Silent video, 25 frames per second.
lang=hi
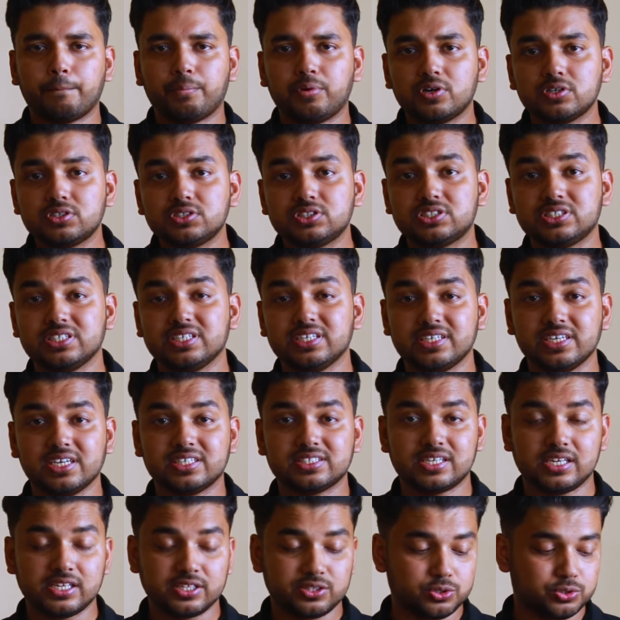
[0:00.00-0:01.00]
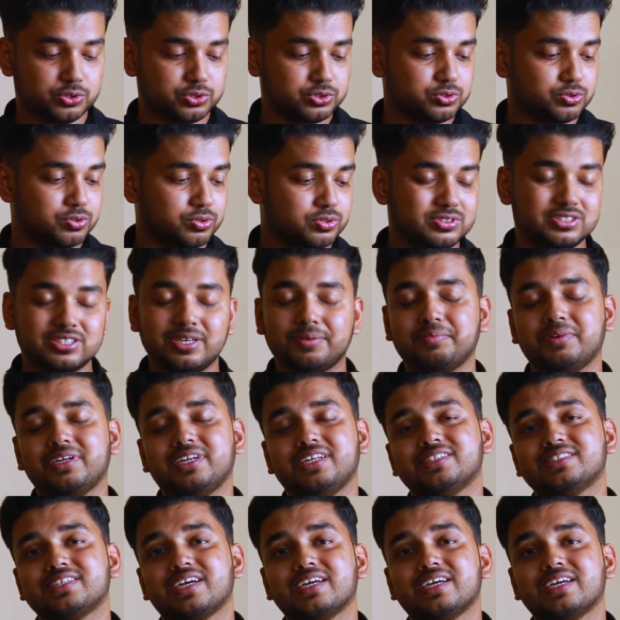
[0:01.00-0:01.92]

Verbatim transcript: बट सीरियसली दोस्तों जब मैंने